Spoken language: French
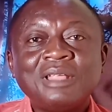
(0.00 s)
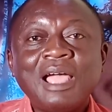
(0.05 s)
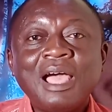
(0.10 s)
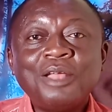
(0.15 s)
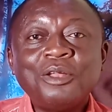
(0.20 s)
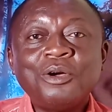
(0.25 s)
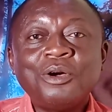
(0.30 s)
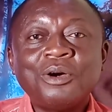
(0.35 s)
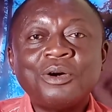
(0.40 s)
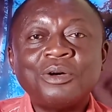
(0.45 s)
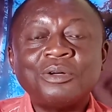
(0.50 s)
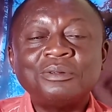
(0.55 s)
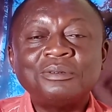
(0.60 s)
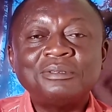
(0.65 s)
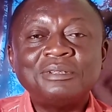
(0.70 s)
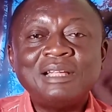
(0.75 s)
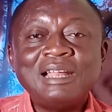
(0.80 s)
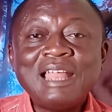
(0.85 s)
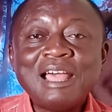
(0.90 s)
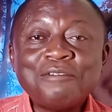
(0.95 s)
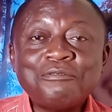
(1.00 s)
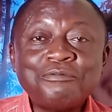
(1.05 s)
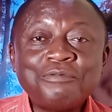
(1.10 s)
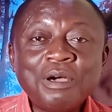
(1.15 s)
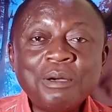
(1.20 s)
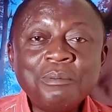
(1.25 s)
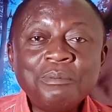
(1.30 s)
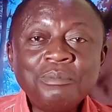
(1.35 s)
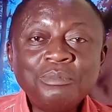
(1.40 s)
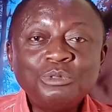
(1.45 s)
Alors, la
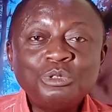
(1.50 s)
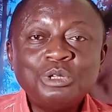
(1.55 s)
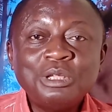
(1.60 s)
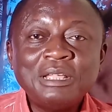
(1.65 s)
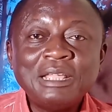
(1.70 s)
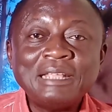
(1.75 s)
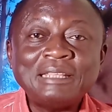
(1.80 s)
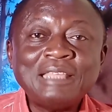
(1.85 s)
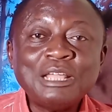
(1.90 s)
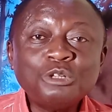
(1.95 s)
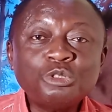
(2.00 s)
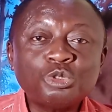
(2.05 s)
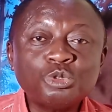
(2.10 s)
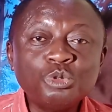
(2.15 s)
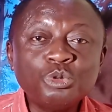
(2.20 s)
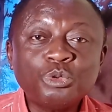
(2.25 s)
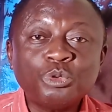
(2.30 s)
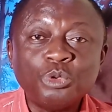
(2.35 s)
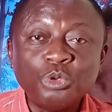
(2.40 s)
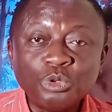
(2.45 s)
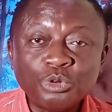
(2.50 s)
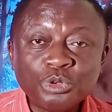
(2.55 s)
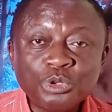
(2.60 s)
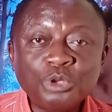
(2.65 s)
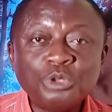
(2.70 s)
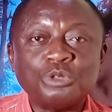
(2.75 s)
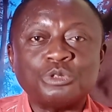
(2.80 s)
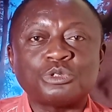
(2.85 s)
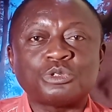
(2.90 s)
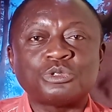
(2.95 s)
femme étant toujours
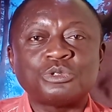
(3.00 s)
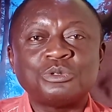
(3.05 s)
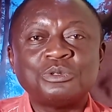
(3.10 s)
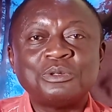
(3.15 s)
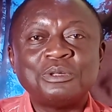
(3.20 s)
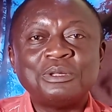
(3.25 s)
curieuse,